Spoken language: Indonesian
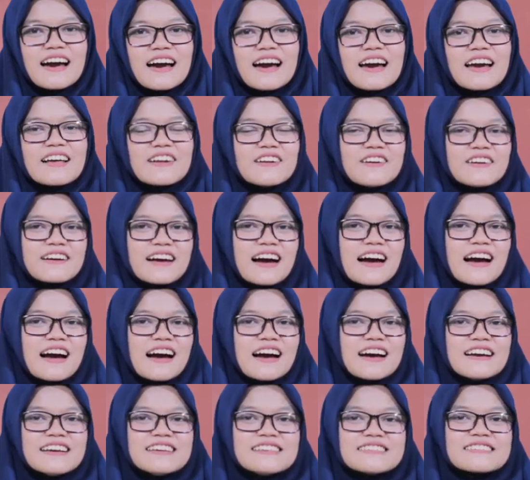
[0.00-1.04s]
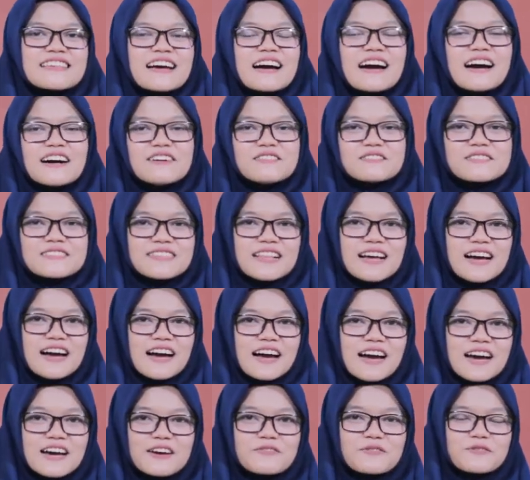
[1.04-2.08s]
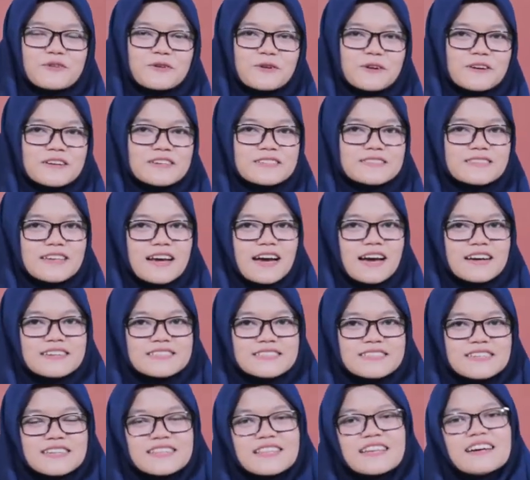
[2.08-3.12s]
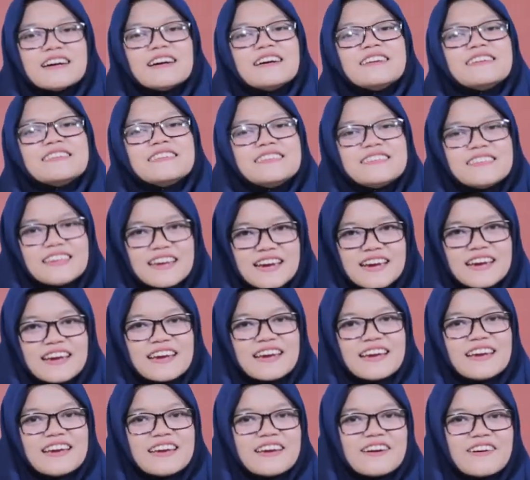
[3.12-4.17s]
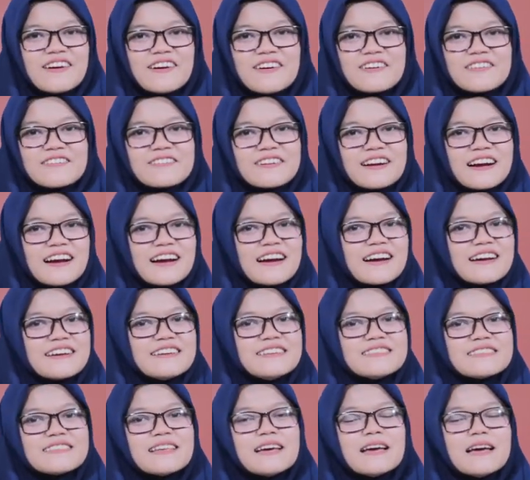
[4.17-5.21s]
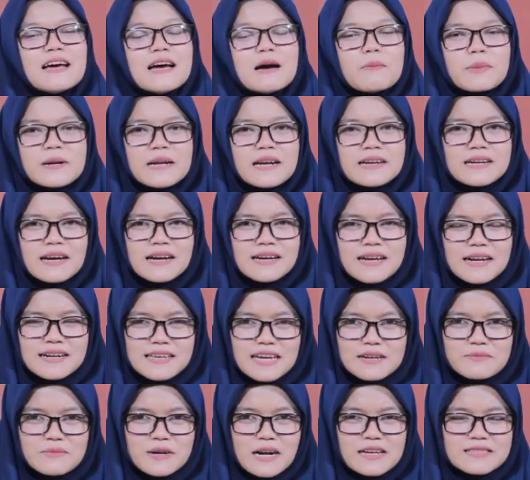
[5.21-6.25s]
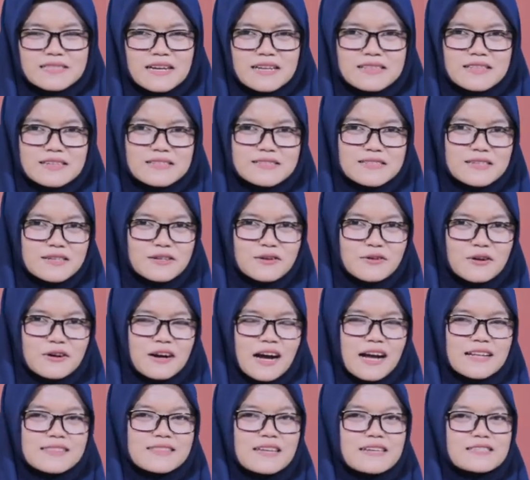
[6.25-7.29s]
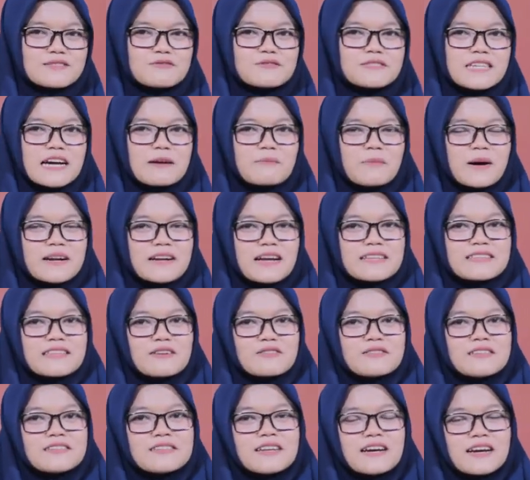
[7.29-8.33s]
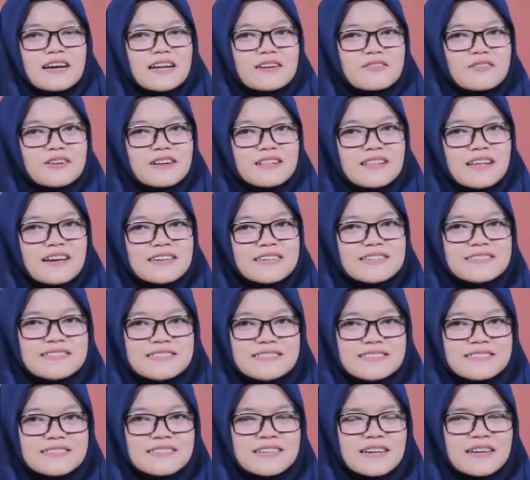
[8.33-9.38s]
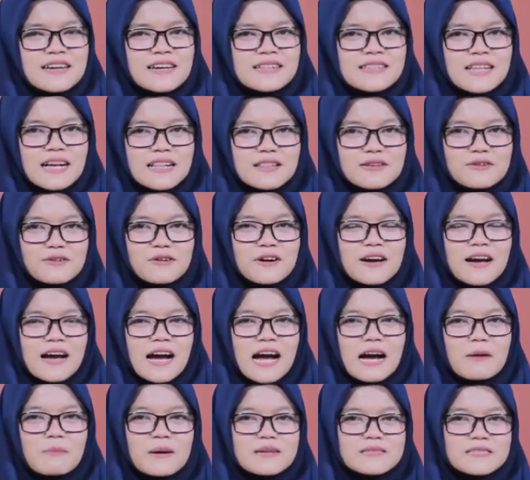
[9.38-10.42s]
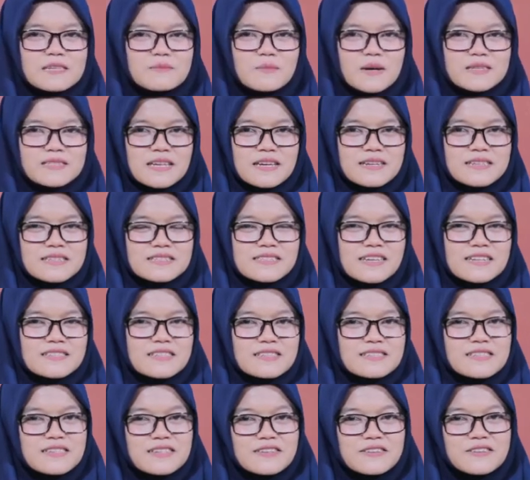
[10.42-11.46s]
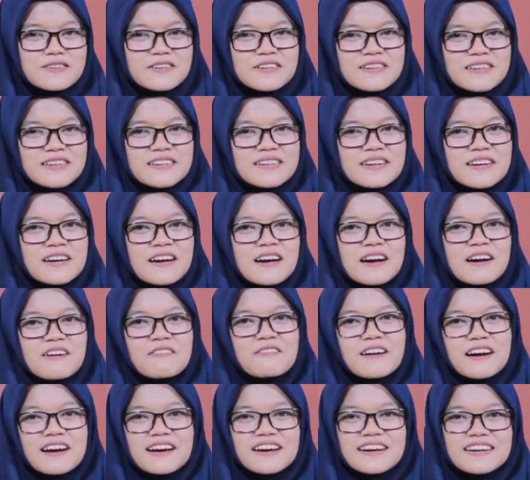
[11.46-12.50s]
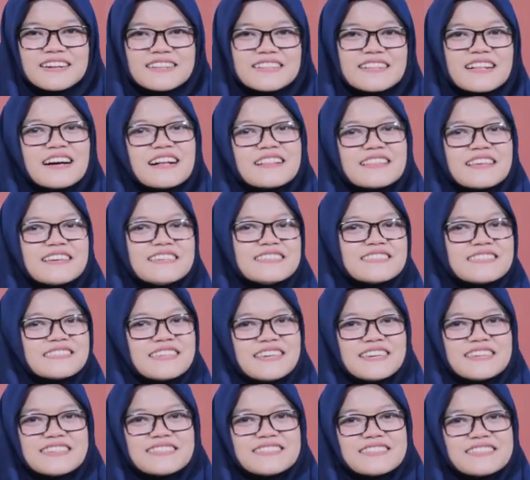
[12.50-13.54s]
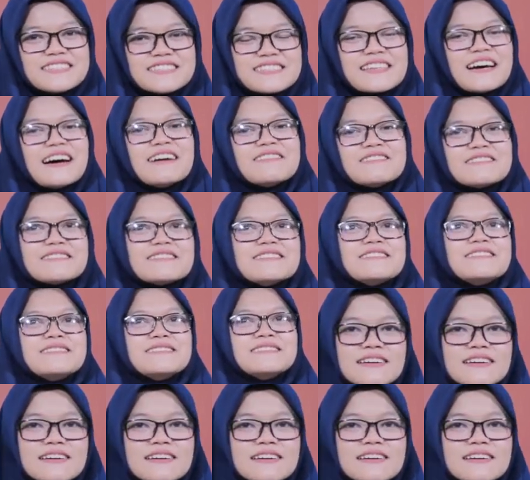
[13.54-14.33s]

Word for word: Hello guys, House life? Great, excellent, yay, alright. Pernahkah kalian merasa tersinggung atas ucapan atau tindakan orang lain? Lalu, apa sih bahasa Inggrisnya tersinggung? Well, let's check this out.